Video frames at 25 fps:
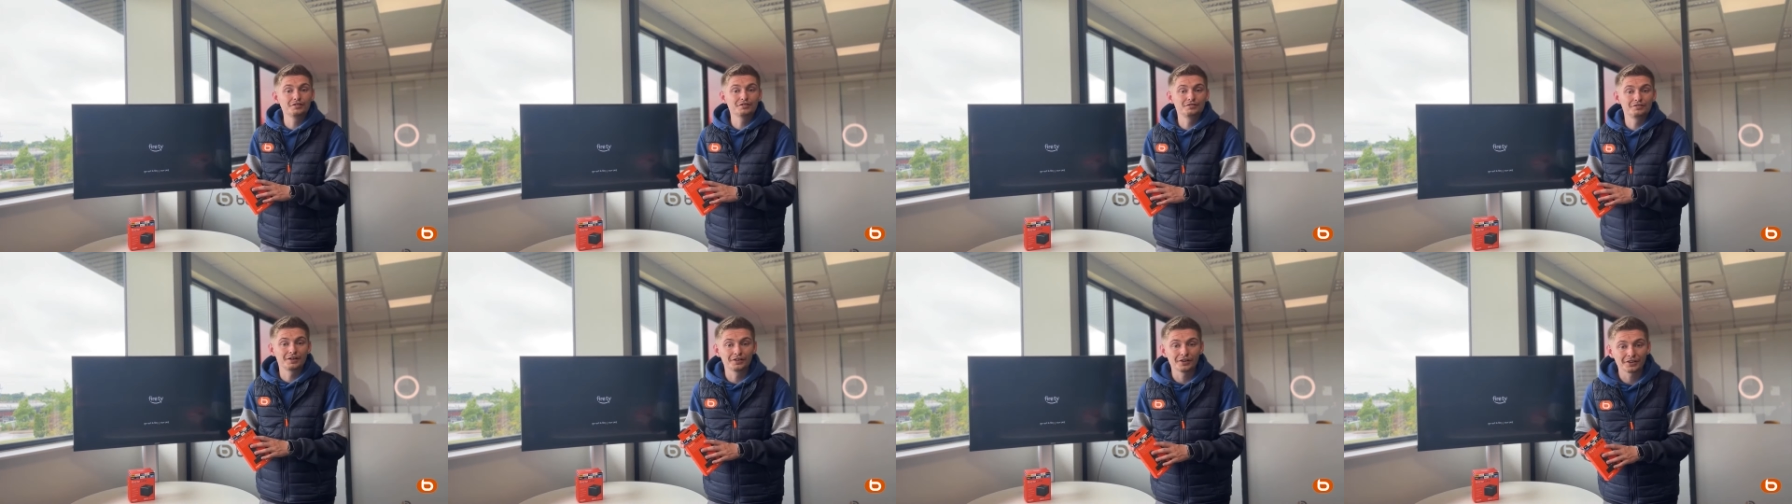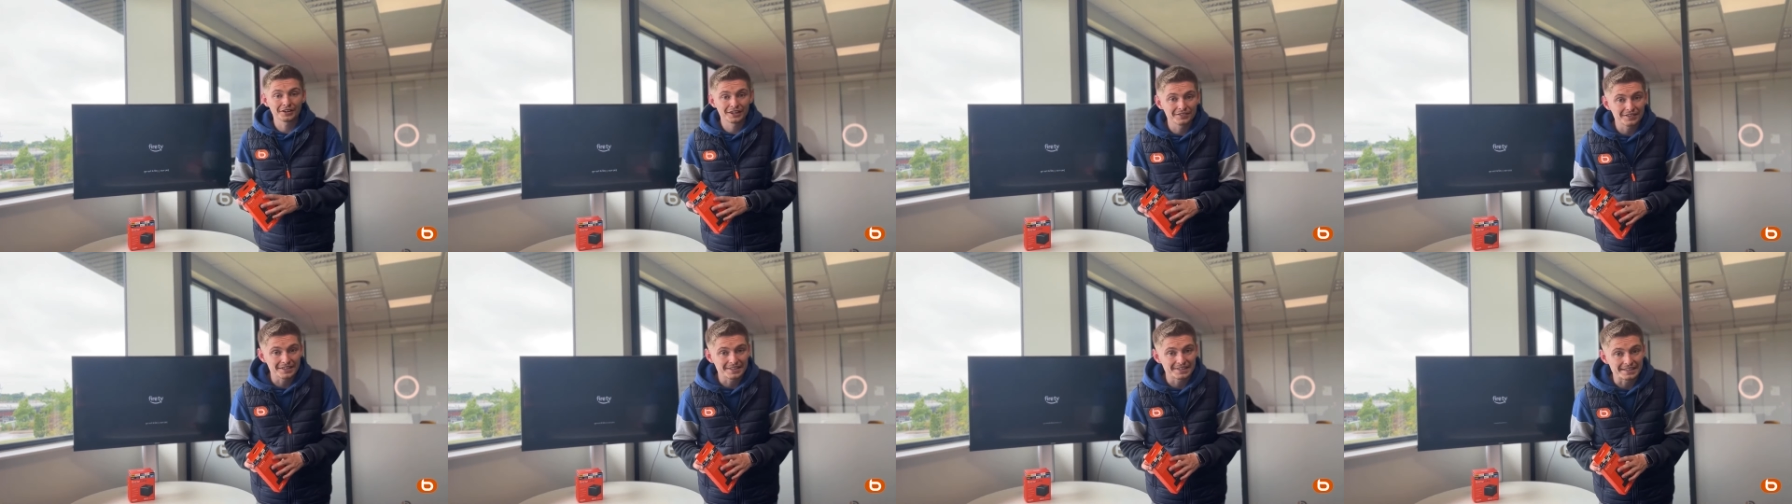votre
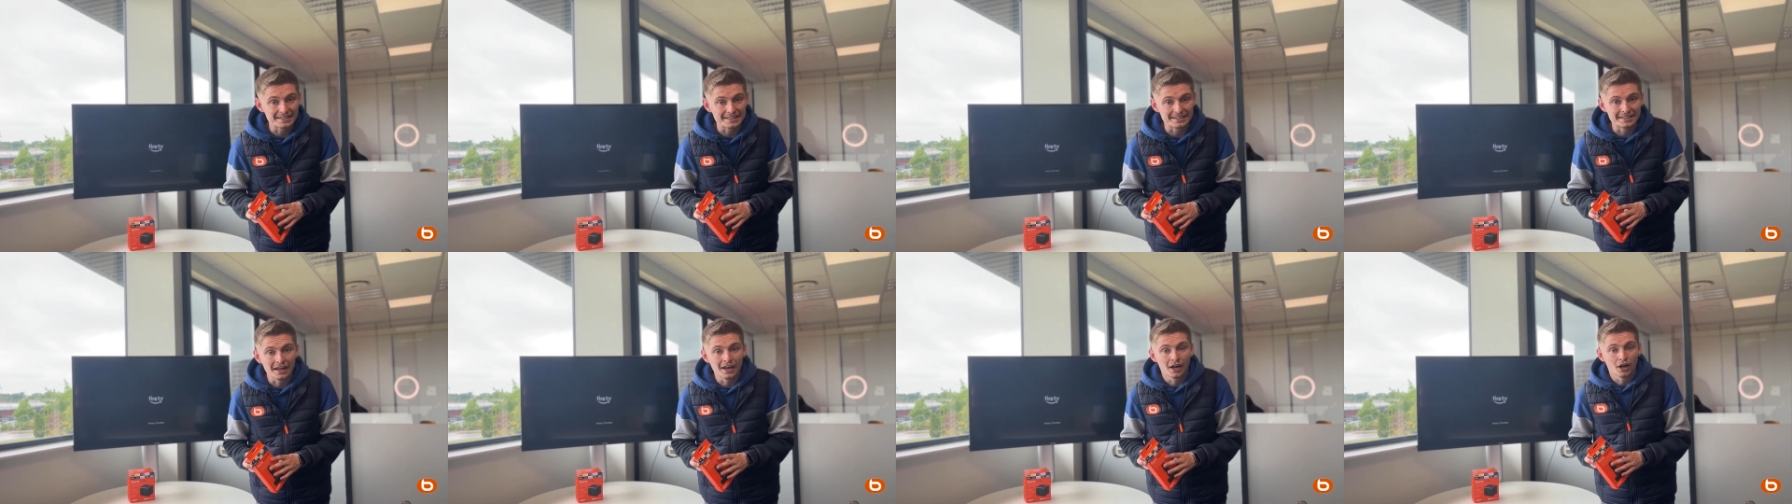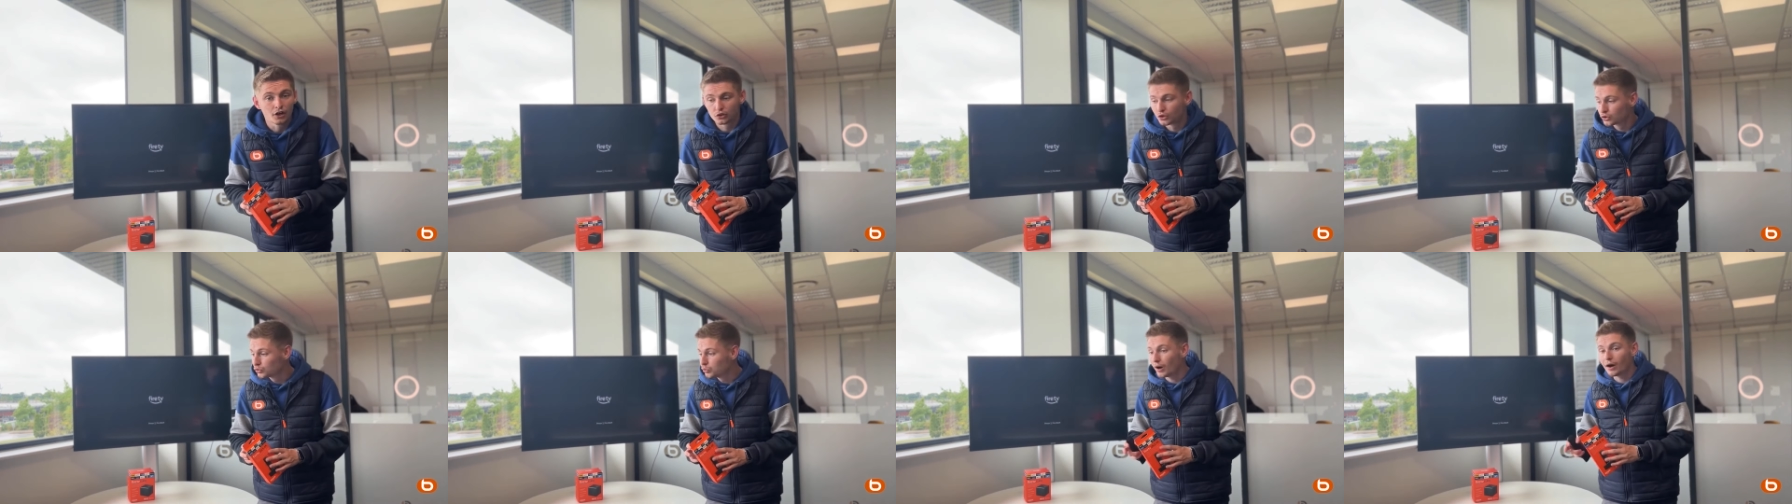Fire TV Stick,
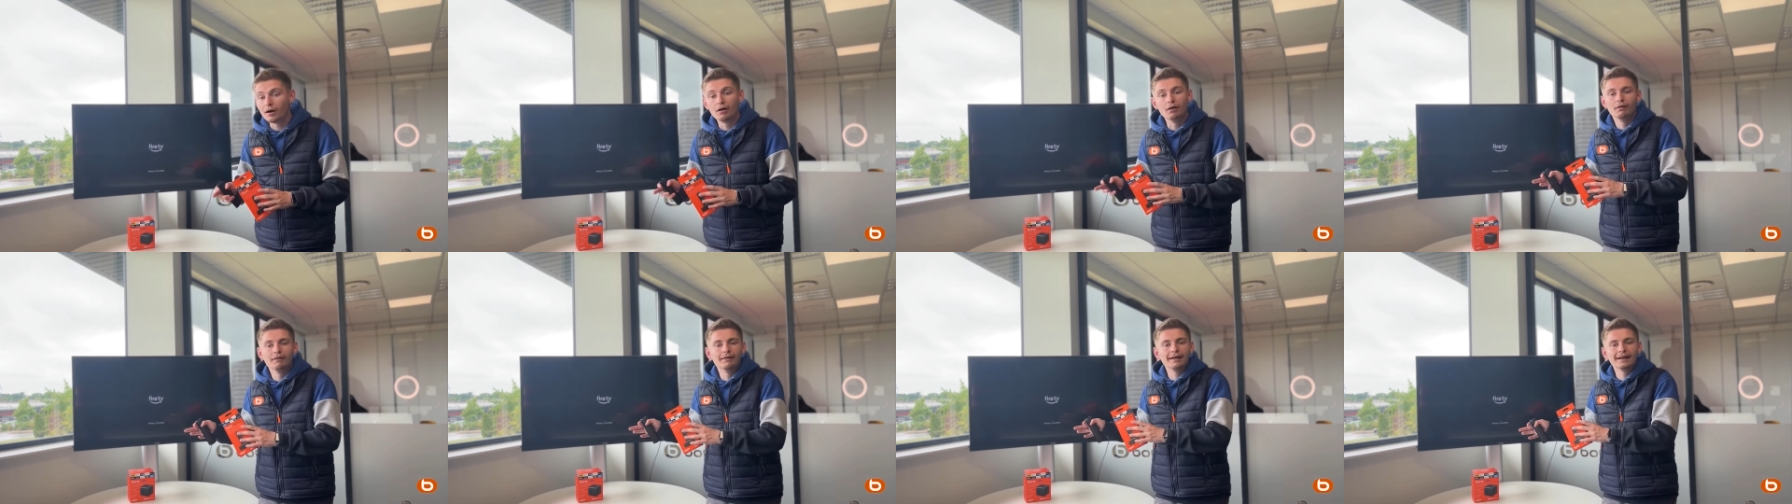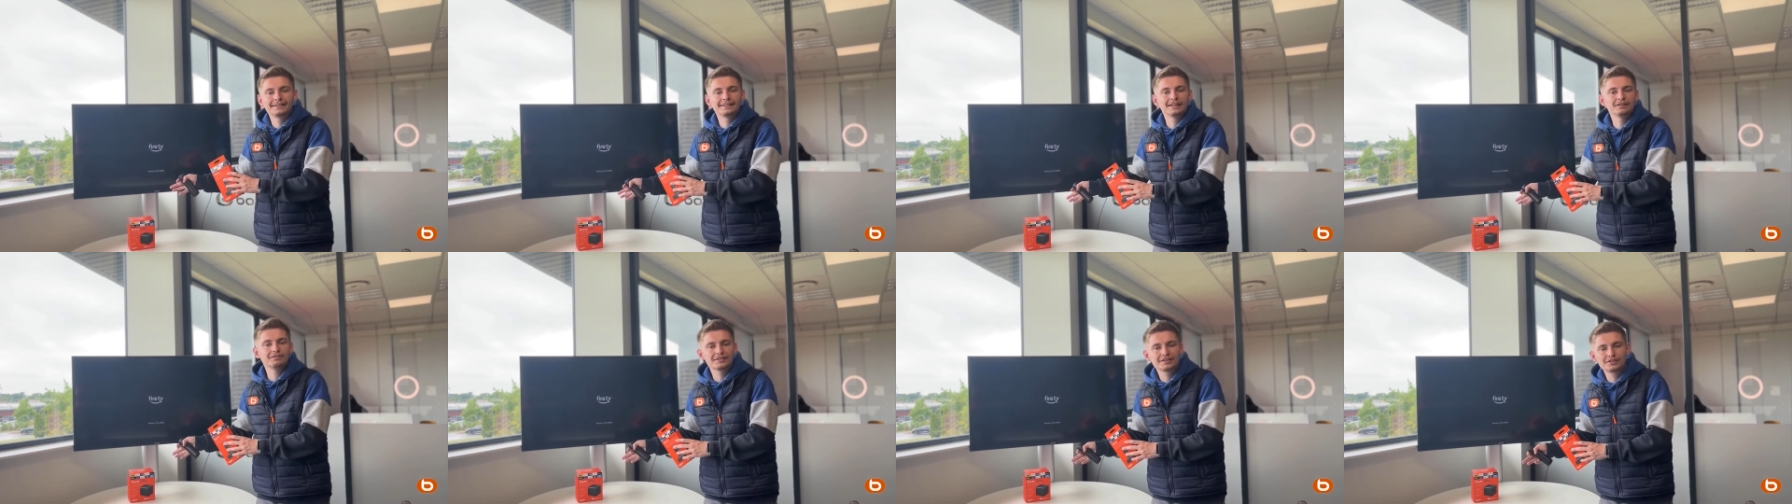que ce soit euh,
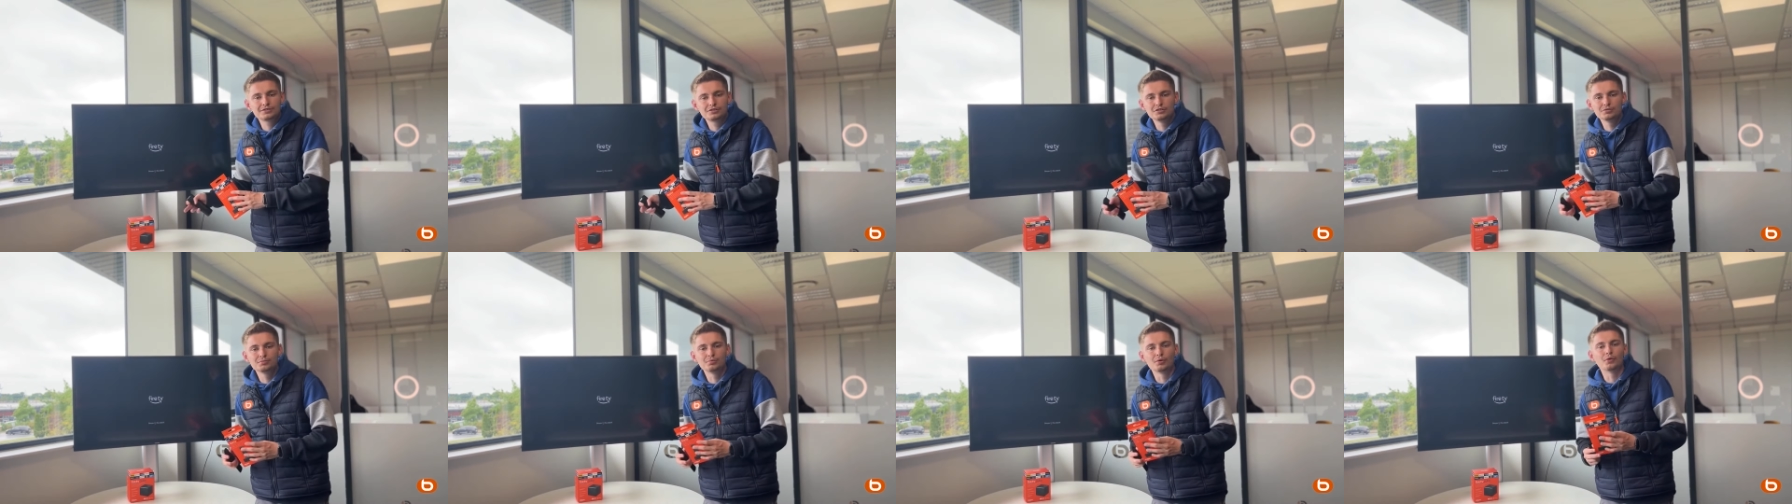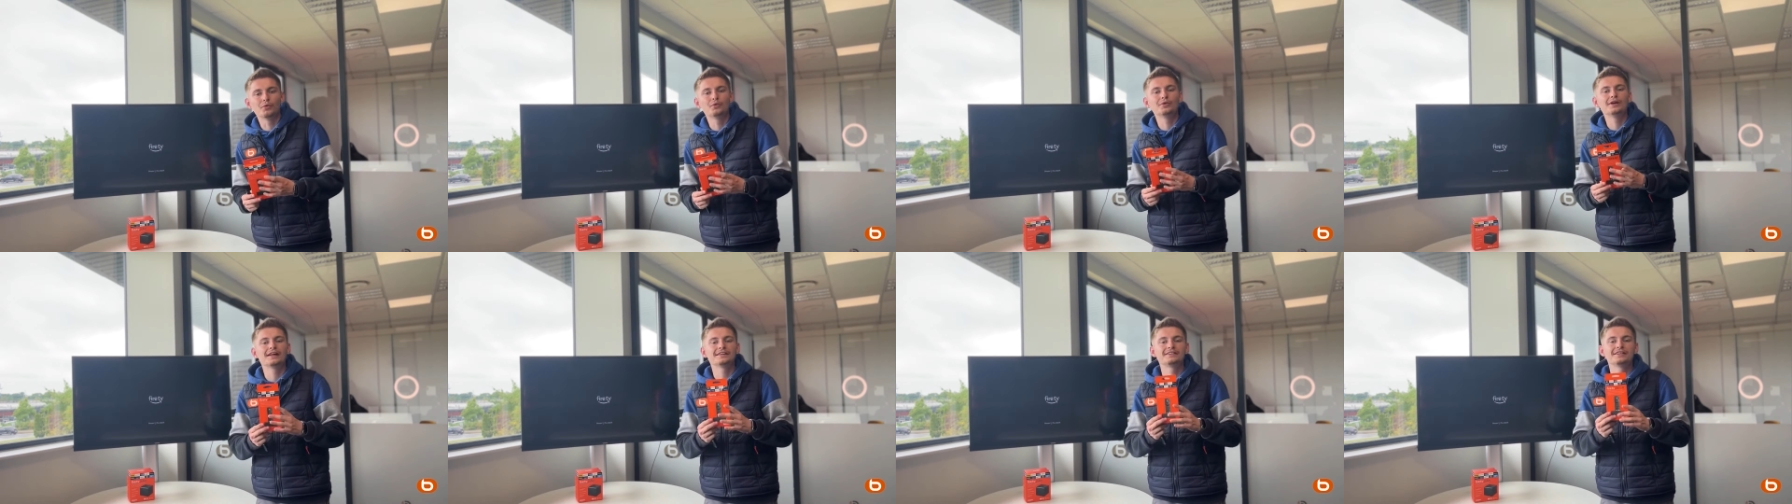la TV Cube
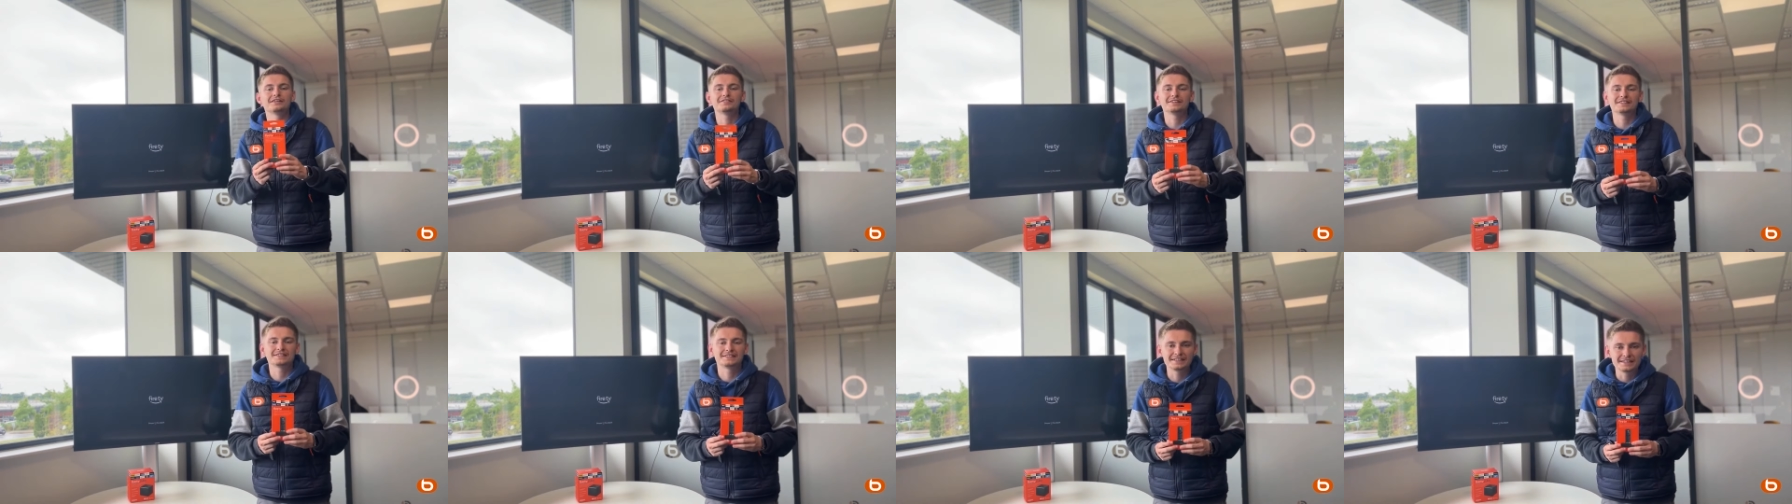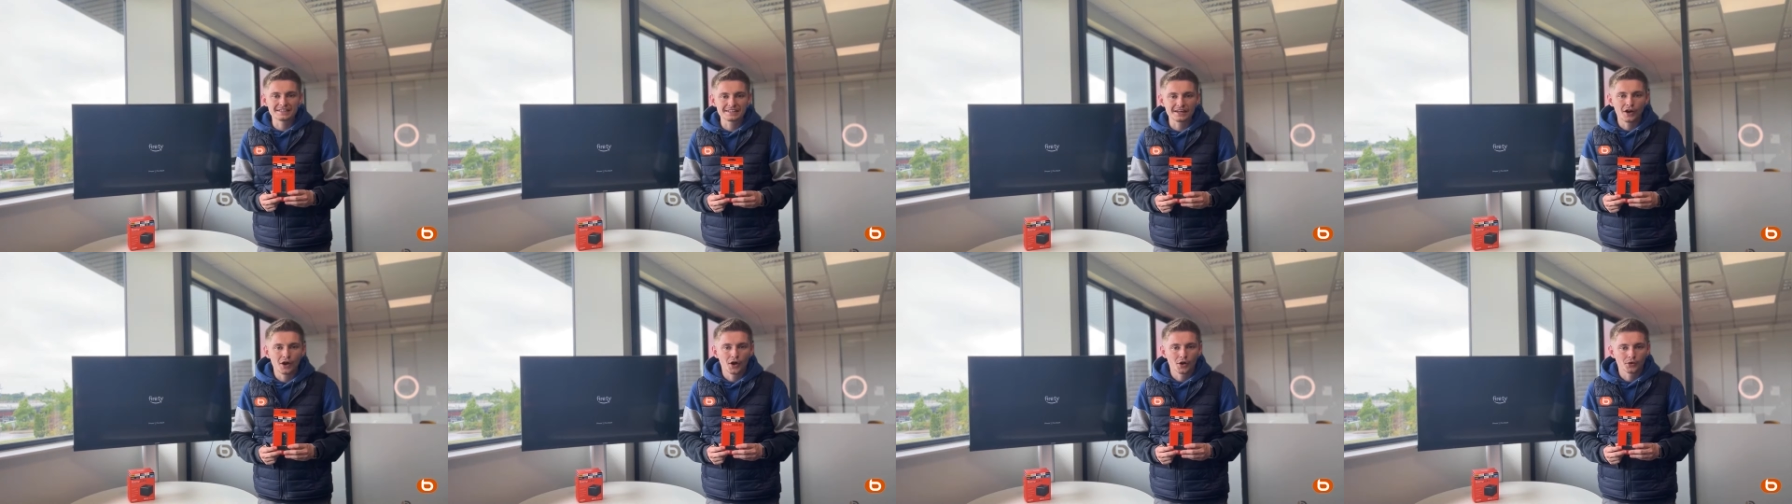ou la TV
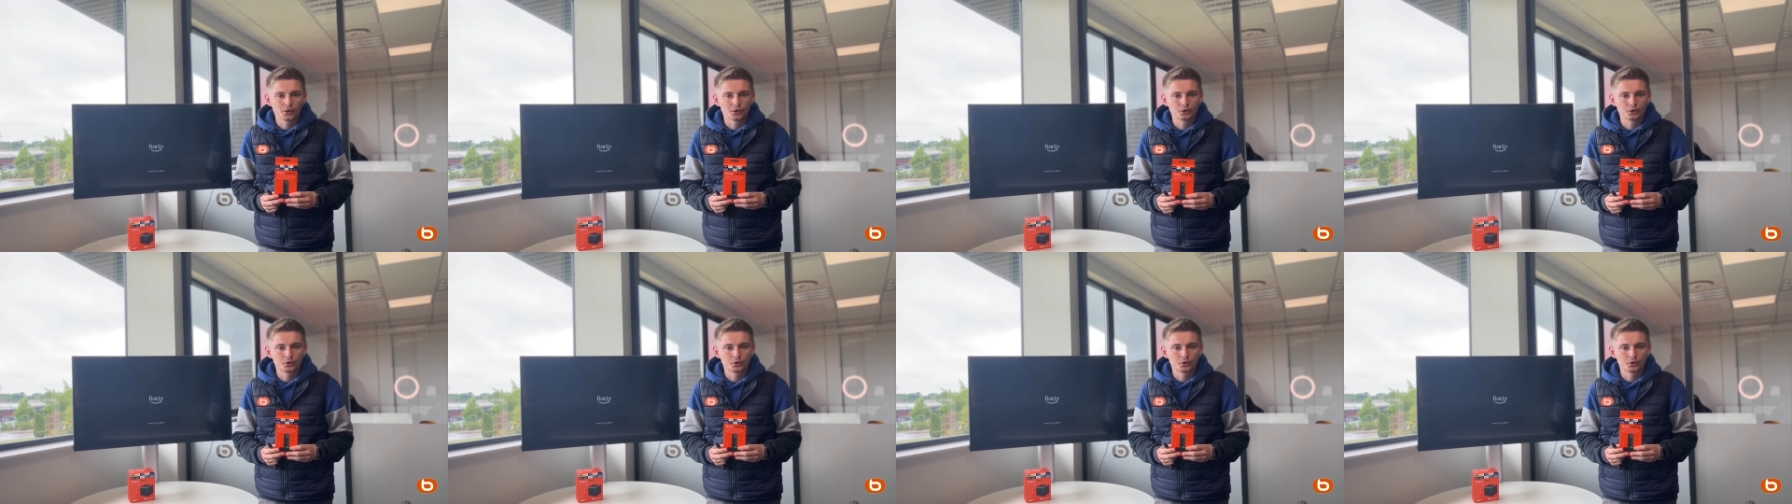Stick.